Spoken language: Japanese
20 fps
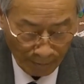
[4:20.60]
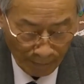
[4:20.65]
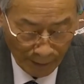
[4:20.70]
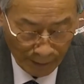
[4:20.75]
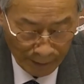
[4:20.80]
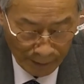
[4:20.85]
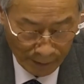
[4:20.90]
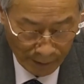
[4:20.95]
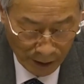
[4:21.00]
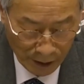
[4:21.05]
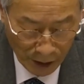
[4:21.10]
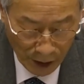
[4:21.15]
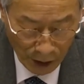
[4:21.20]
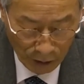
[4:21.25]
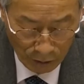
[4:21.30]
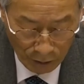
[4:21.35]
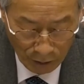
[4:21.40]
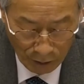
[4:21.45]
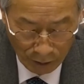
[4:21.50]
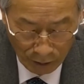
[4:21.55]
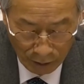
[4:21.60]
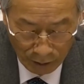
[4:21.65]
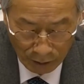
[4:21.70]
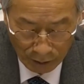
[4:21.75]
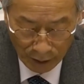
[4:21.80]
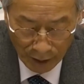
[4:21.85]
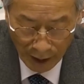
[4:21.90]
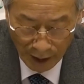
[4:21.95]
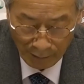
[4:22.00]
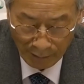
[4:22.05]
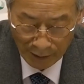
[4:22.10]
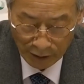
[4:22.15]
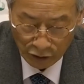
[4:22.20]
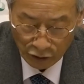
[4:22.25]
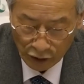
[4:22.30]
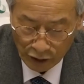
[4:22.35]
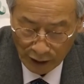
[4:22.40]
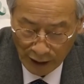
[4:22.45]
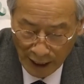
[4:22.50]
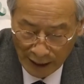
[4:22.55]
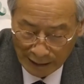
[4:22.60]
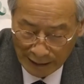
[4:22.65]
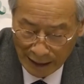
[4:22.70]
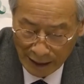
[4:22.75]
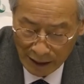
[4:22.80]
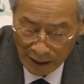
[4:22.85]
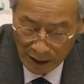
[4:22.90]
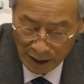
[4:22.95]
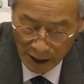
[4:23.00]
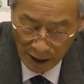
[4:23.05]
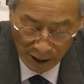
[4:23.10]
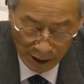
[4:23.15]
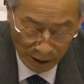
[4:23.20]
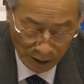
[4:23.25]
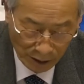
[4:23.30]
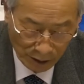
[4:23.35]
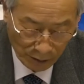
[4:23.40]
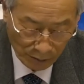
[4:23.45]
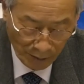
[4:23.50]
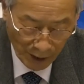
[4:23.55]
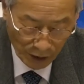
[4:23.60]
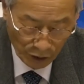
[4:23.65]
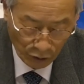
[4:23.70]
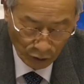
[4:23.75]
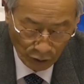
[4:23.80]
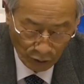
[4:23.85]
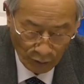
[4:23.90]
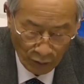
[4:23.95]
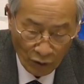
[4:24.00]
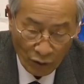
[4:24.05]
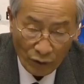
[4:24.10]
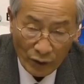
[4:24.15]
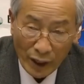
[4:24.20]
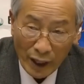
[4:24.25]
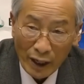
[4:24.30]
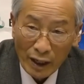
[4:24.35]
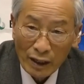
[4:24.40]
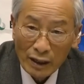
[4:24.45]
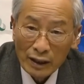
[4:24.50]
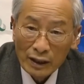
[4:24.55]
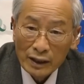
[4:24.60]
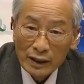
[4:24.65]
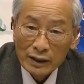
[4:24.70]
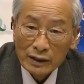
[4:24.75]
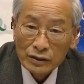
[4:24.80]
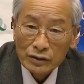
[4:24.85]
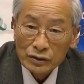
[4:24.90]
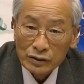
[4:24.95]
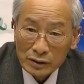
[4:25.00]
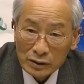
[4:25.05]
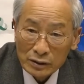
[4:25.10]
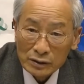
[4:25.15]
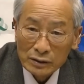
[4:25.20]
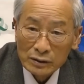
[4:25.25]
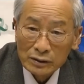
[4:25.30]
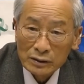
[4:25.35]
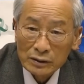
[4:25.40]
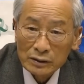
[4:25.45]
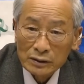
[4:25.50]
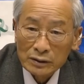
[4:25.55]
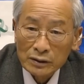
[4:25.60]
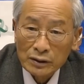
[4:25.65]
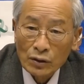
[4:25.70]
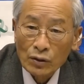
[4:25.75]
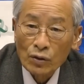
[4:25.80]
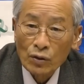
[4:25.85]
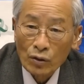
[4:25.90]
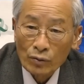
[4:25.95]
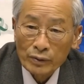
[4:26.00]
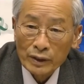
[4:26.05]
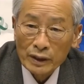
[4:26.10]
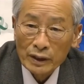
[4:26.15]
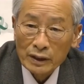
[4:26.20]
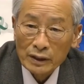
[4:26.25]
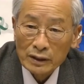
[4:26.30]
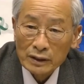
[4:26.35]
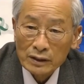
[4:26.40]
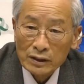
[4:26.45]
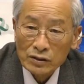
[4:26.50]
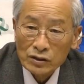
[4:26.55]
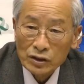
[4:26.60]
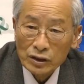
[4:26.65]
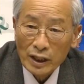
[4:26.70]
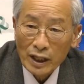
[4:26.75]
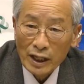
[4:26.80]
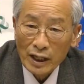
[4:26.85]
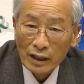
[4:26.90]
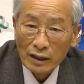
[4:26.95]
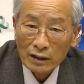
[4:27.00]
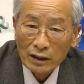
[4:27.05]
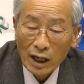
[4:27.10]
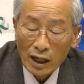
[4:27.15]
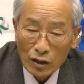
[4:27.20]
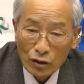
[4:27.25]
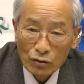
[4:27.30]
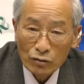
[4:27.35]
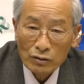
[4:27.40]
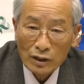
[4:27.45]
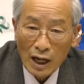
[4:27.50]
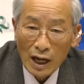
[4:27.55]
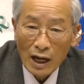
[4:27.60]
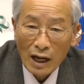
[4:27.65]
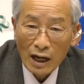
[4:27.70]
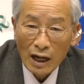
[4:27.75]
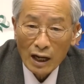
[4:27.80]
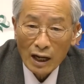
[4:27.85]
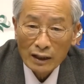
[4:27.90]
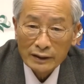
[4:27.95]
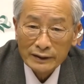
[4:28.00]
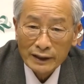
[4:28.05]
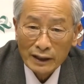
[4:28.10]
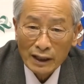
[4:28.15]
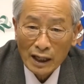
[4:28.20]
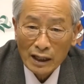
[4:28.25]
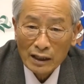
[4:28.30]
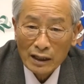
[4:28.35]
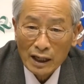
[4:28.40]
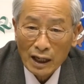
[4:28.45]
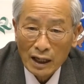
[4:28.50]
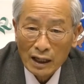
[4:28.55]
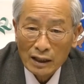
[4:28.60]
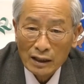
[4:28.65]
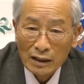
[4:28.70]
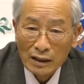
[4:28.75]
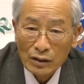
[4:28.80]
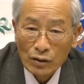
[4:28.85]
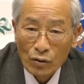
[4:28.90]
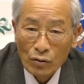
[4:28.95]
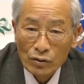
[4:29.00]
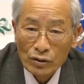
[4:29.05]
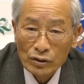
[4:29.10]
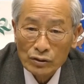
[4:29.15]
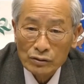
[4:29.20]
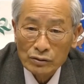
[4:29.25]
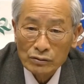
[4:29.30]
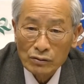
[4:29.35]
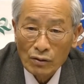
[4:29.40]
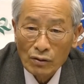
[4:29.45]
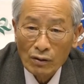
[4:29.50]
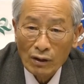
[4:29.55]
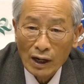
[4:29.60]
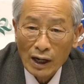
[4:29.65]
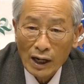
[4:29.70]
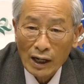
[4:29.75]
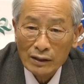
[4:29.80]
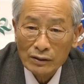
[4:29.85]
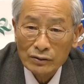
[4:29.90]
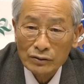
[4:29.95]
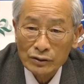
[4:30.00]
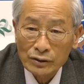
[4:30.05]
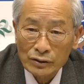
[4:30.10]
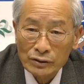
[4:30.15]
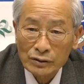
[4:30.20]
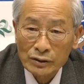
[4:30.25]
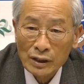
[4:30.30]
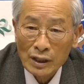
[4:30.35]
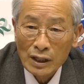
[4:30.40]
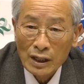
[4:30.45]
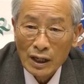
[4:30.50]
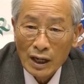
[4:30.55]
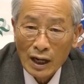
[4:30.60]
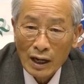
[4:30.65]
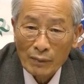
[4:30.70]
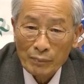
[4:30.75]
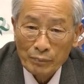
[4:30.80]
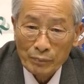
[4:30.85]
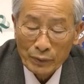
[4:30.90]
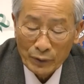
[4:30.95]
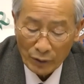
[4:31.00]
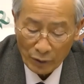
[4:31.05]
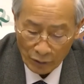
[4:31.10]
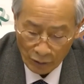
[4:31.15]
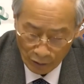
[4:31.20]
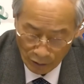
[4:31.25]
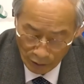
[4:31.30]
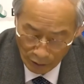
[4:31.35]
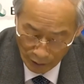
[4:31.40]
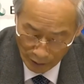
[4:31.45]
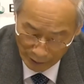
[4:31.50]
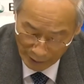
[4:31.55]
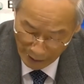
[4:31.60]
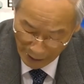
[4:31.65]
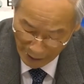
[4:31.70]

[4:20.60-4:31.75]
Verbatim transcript: 自然をテーマとした展示できる場所を設け作る喜びそして多様な世代間交流を図るという発表をいただ